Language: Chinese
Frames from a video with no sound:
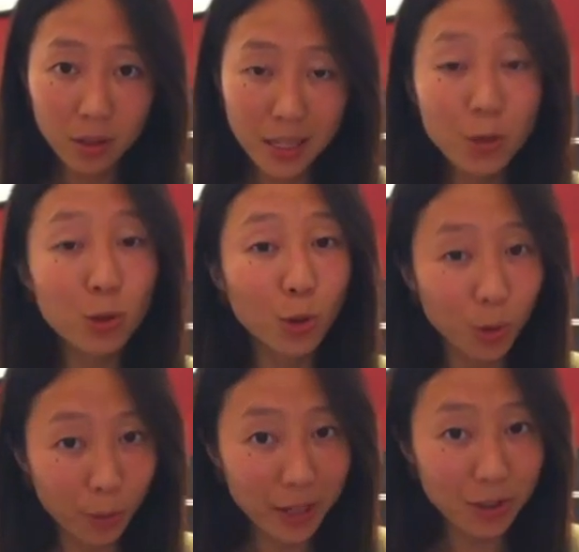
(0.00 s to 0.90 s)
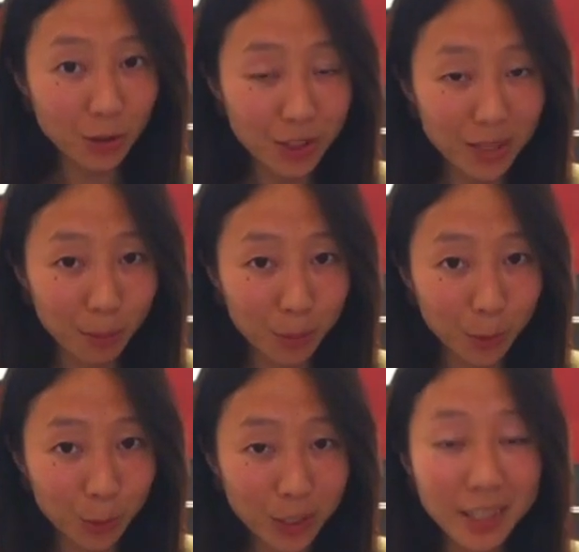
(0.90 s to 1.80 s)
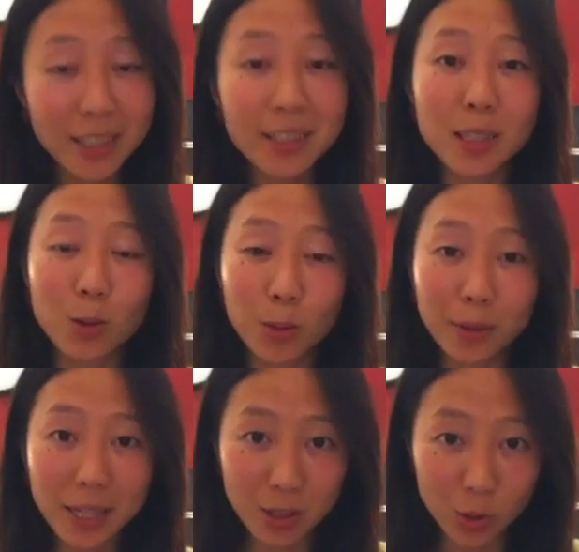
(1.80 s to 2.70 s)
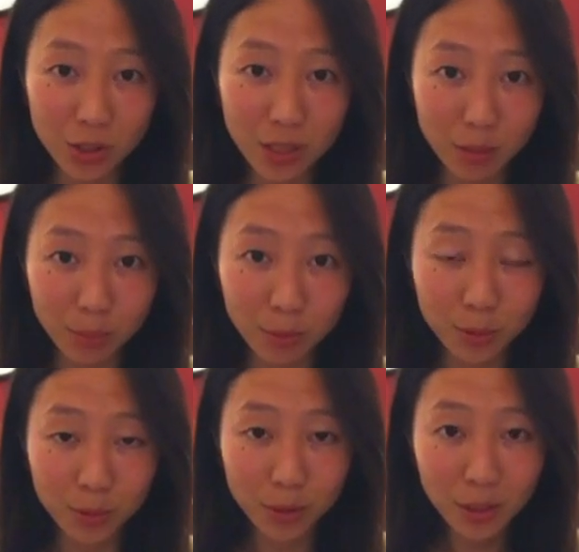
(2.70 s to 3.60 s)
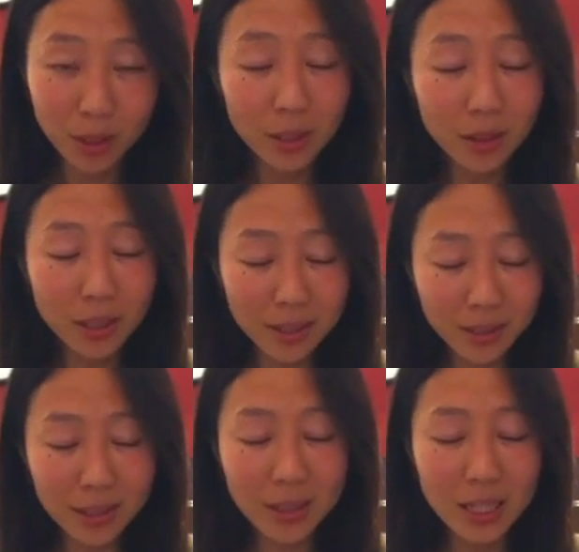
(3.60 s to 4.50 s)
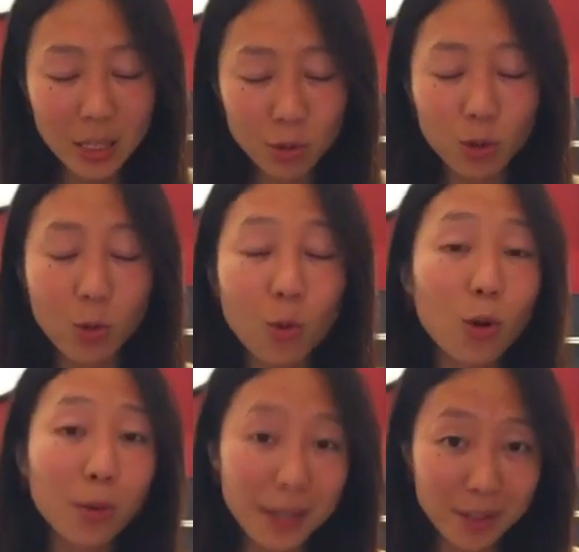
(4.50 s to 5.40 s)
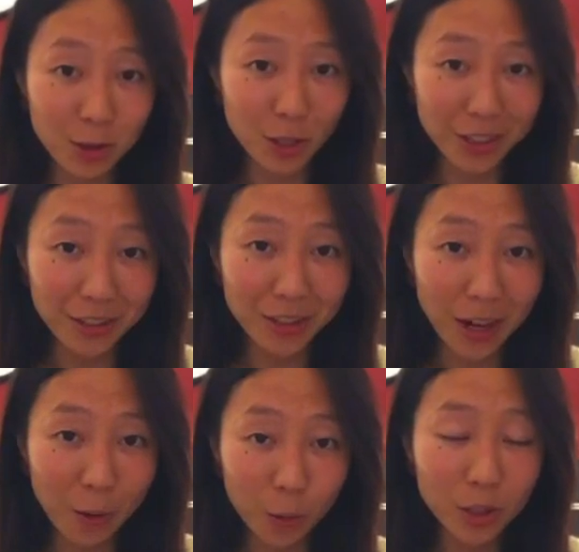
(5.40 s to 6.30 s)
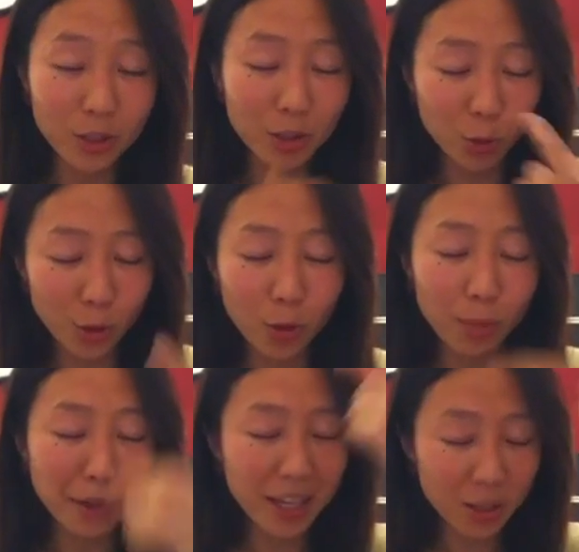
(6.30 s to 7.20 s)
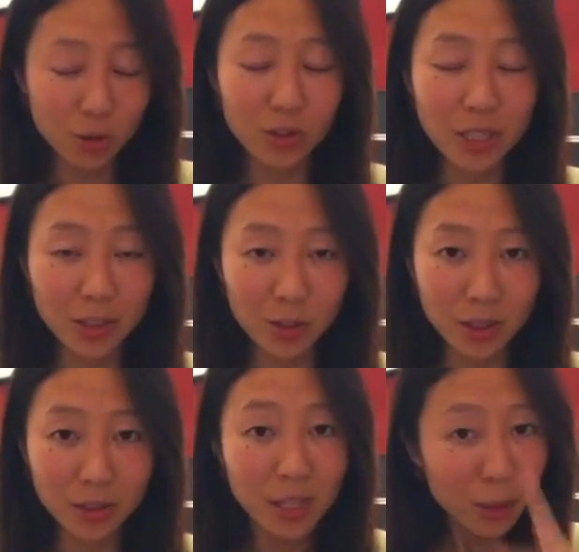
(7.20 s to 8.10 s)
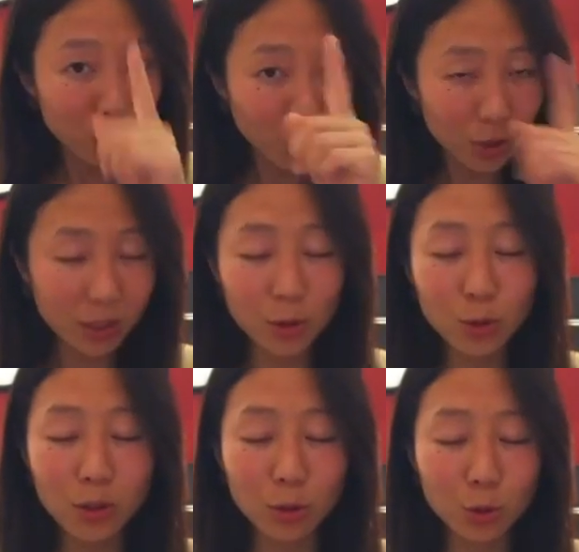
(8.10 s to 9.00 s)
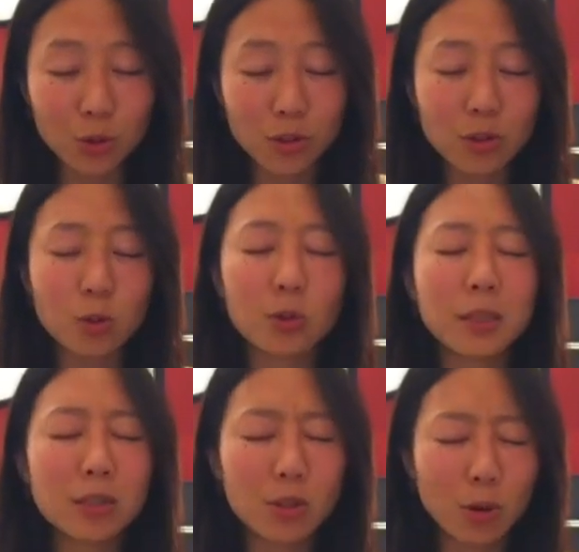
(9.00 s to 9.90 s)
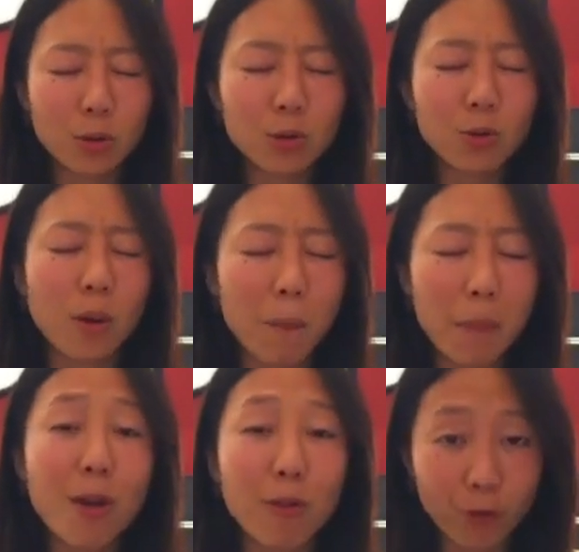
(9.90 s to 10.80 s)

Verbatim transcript: 医学会不会一直进步？科技会不会一直进步？科技医学，我会不会一直成长？我的智慧会不会一直提升？做人最有趣的就是我们永远没有